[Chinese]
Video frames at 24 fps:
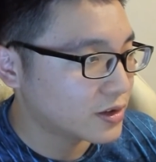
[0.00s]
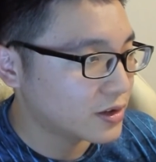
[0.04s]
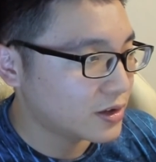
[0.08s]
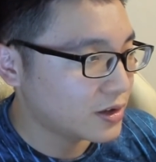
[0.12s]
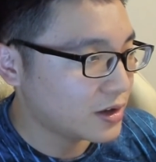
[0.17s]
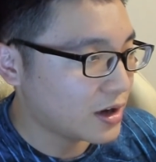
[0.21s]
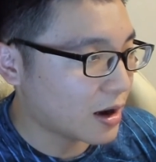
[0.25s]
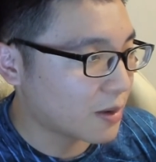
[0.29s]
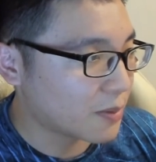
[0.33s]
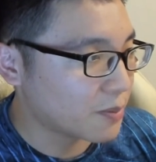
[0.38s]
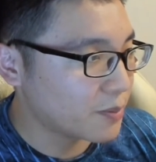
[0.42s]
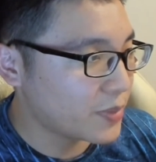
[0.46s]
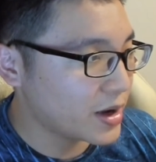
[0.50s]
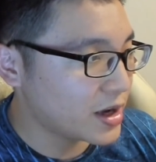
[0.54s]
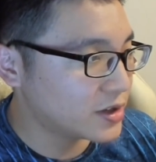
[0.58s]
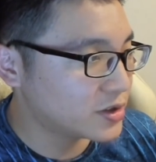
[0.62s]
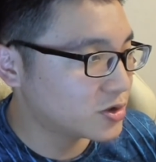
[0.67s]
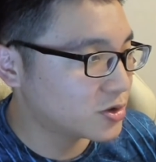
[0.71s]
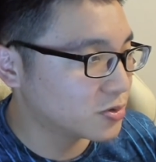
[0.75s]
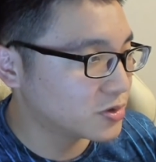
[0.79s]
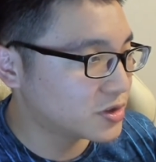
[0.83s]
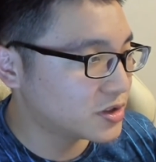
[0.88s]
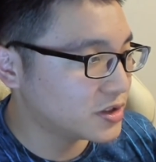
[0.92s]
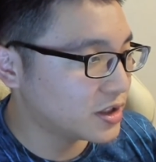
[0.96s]
两倍
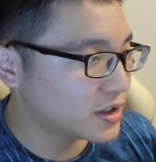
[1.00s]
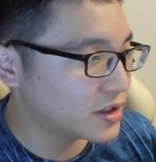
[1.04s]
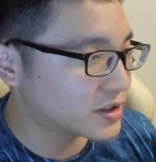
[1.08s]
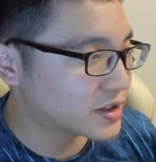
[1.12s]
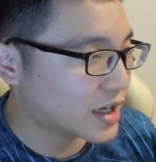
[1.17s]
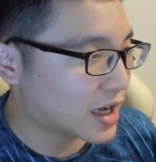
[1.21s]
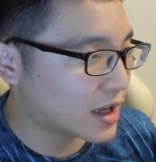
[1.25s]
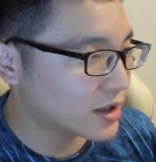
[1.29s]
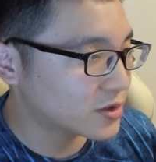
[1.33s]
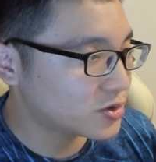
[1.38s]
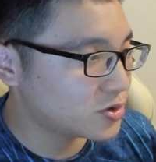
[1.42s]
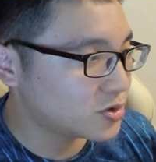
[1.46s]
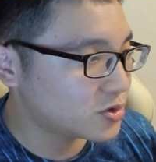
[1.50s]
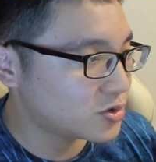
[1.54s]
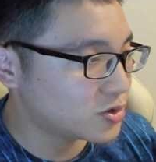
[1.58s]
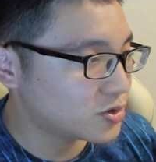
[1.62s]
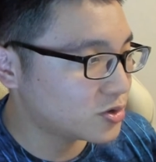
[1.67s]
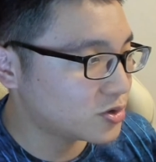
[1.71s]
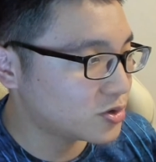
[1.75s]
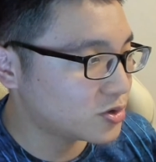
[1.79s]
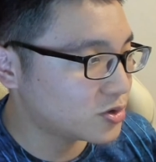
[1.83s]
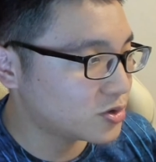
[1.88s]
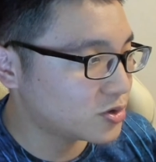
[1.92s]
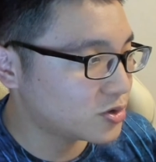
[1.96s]
数之间的差距，
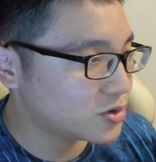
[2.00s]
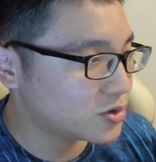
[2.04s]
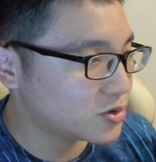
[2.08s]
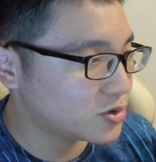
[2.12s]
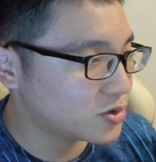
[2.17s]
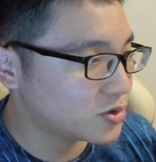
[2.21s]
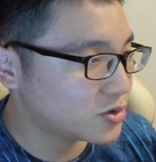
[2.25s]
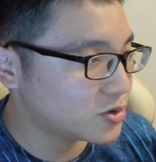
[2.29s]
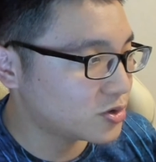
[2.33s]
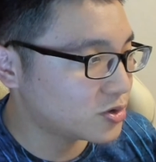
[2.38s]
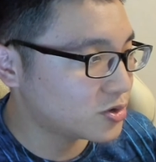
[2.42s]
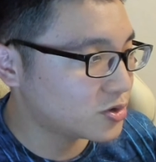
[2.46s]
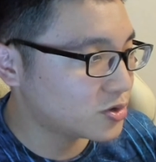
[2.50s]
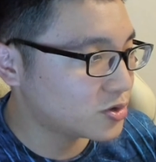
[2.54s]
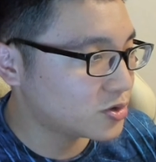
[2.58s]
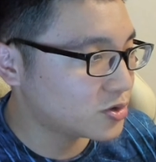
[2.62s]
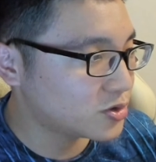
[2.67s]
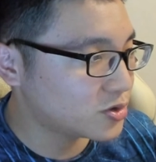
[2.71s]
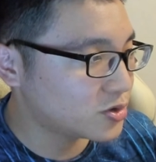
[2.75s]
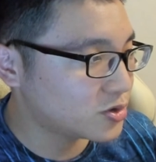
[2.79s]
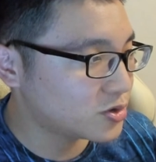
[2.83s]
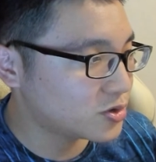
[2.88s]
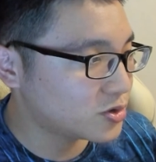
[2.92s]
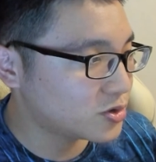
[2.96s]
好，这是三十的，